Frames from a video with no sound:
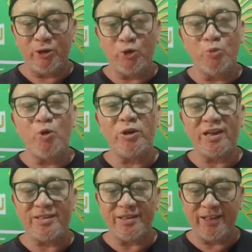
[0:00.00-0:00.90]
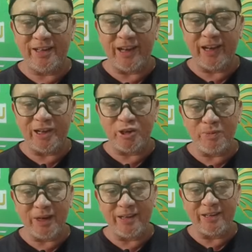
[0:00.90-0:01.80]
tubuhnya sendiri akan
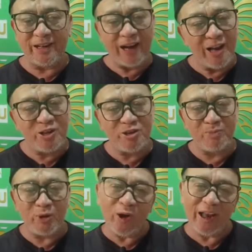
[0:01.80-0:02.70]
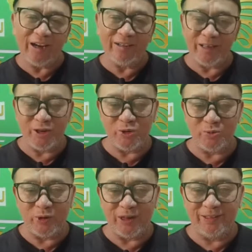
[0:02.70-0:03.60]
semakin keras menolak dari
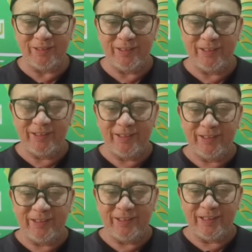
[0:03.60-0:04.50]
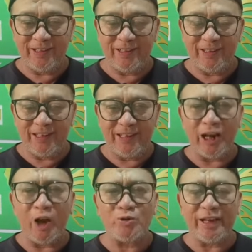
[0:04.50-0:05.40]
semua jadi ini
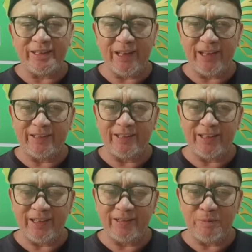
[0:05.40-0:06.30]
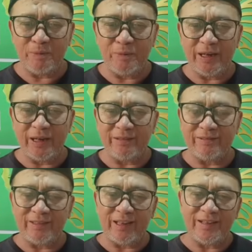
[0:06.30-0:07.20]
harus hati-hati ya mengingat
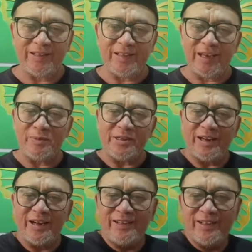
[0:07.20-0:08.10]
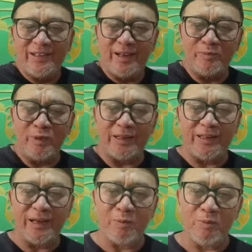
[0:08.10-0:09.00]
tadi saya bicara dengan Adrian dia